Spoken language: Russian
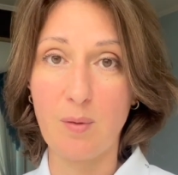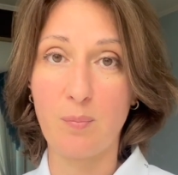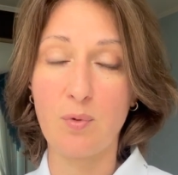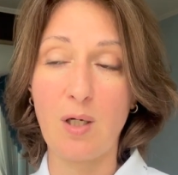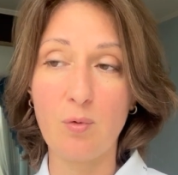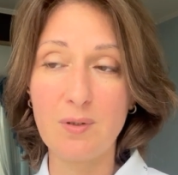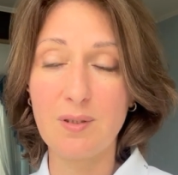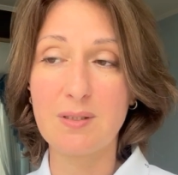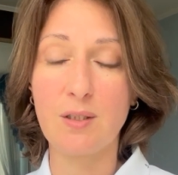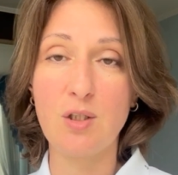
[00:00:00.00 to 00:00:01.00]
по какой-то
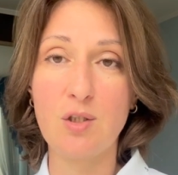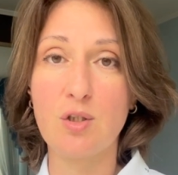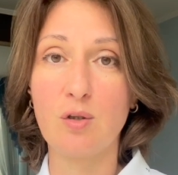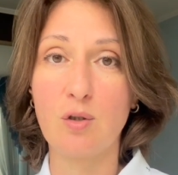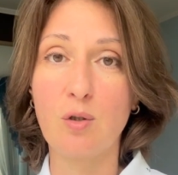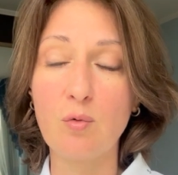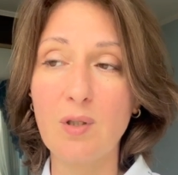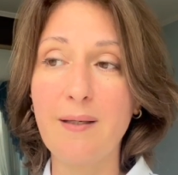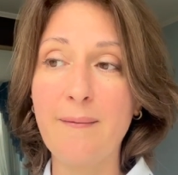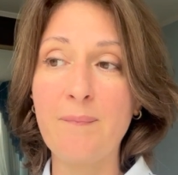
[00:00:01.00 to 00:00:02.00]
заезженный
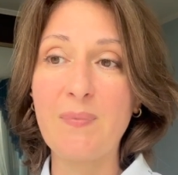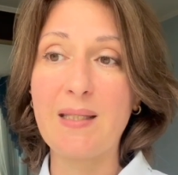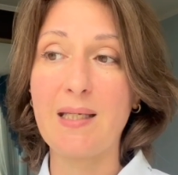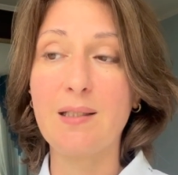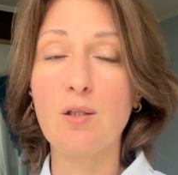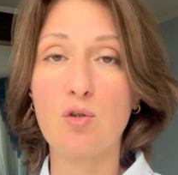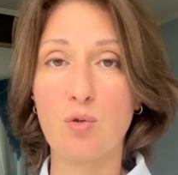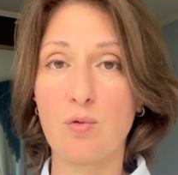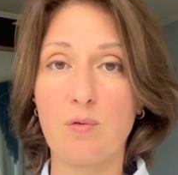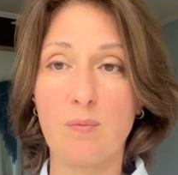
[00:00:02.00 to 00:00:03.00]
круг таких
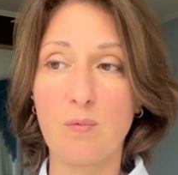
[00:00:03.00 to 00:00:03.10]
чувств.